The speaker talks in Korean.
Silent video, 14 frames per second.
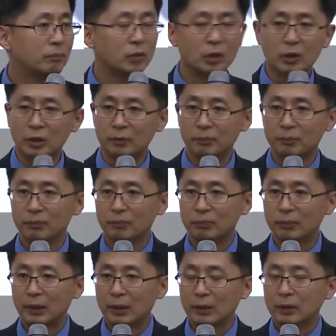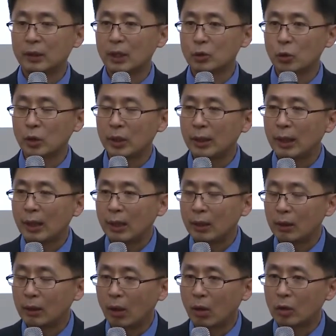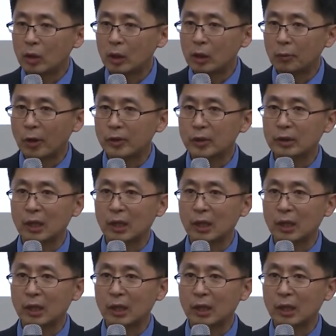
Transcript: 등등. 그게 소위 어글로머레이션